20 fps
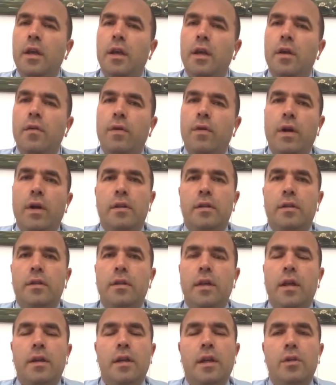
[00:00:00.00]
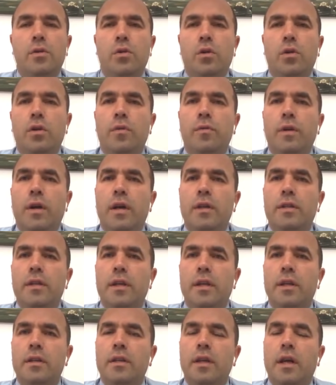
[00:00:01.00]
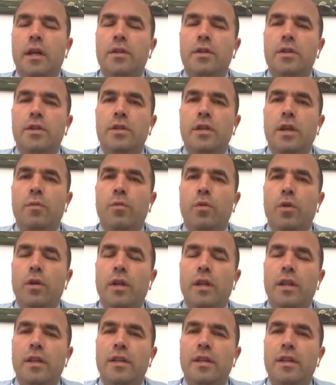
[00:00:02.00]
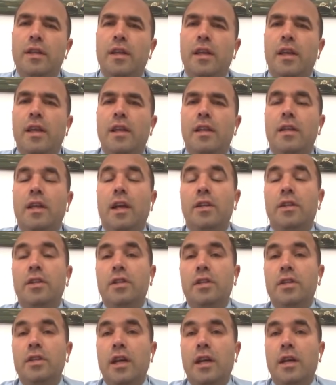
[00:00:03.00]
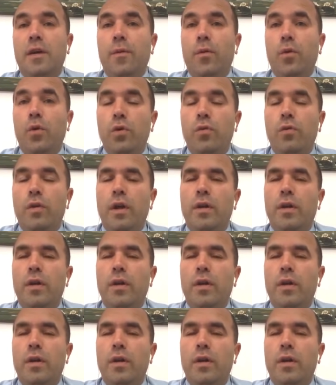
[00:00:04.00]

Fakat tekrar söylüyorum Galatasaray'ın tartışılacak bölgeleri, tartışılacak oyunu var.